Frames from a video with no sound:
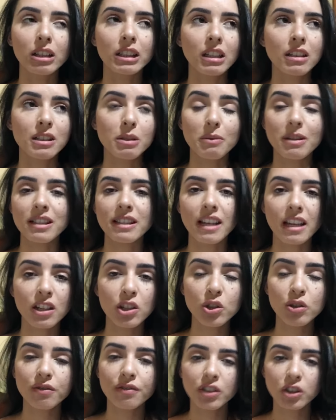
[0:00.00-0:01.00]
Eu tenho assim, uma série
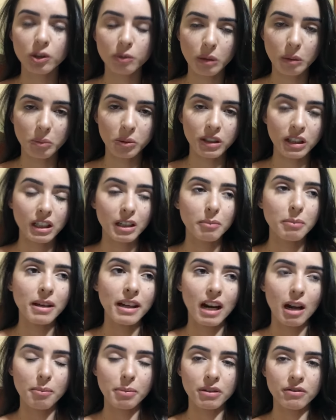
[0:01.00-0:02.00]
de vídeos para poder
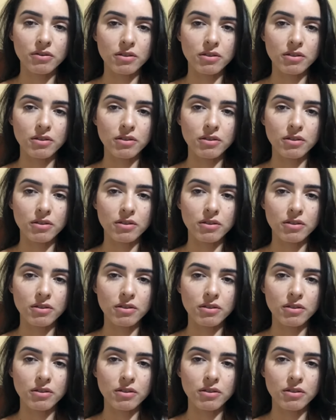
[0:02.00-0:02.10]
liberar para